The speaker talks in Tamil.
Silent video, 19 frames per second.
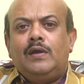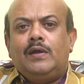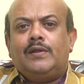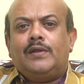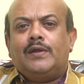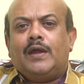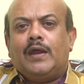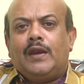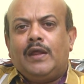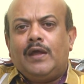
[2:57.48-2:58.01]

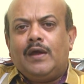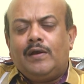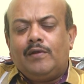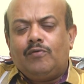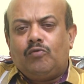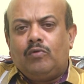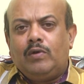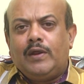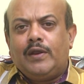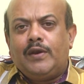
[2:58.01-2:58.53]
இதற்கு இணையான
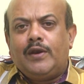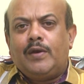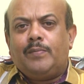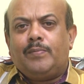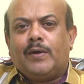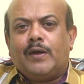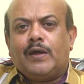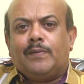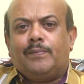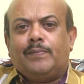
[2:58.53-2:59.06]
சொல் என்னன்னு
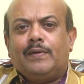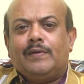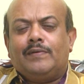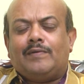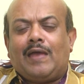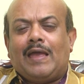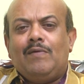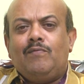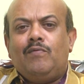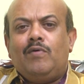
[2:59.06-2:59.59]
பார்க்குறப்ப
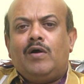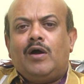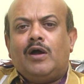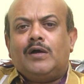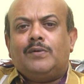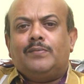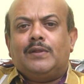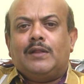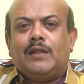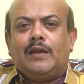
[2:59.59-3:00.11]
சைவ
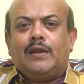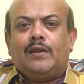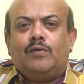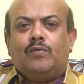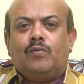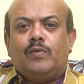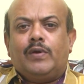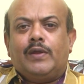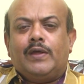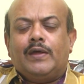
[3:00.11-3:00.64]
ஆகமத்தில்
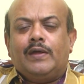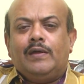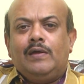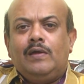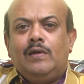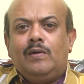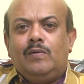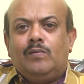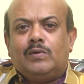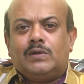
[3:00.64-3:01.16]
இருக்கக்கூடிய
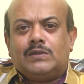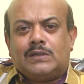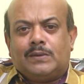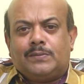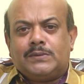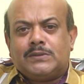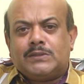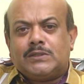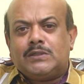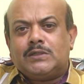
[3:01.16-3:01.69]
ஒரு
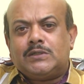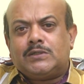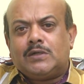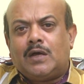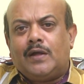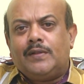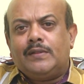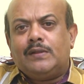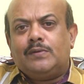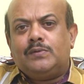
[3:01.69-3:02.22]
சமஸ்கிருதம்
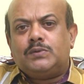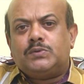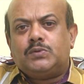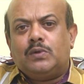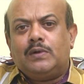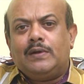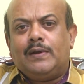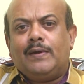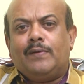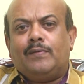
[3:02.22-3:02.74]
சார்ந்த ஒரு
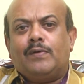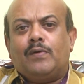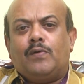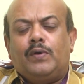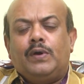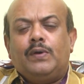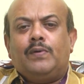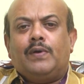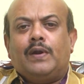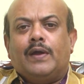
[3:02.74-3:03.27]
சொல்லை அவங்க
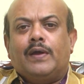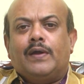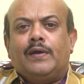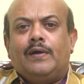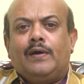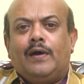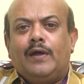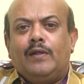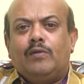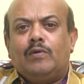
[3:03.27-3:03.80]
கொண்டு வராங்க
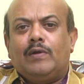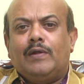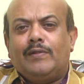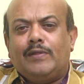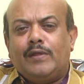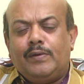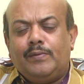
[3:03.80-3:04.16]
ஆயிரத்தி தொள்ளாயிரத்தி